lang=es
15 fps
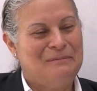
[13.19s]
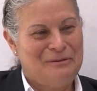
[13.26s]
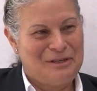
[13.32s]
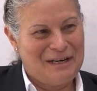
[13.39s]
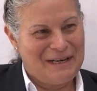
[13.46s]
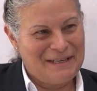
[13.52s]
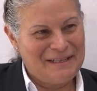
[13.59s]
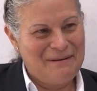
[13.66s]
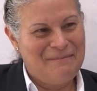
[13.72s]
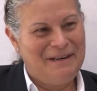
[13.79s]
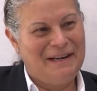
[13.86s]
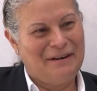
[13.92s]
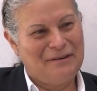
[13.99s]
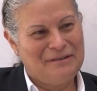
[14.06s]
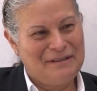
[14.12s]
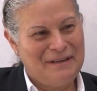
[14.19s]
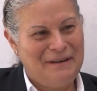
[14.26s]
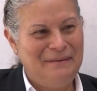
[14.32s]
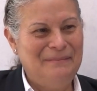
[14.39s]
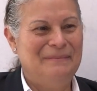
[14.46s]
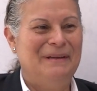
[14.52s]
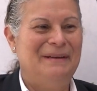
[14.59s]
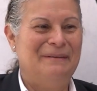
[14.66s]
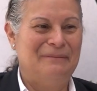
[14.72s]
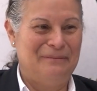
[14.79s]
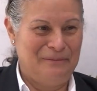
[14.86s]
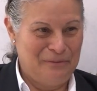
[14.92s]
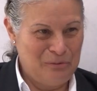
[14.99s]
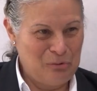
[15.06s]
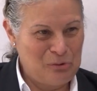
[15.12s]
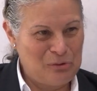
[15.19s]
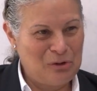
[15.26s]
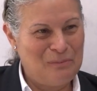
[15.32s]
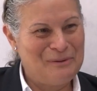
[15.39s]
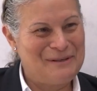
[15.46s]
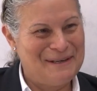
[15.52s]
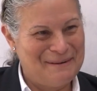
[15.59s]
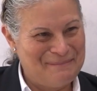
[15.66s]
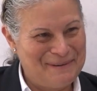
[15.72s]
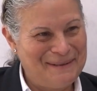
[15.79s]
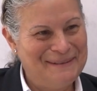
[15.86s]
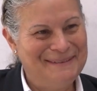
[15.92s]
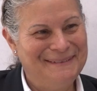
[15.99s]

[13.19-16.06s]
Muchas gracias, María Rosa. Un gusto, como siempre.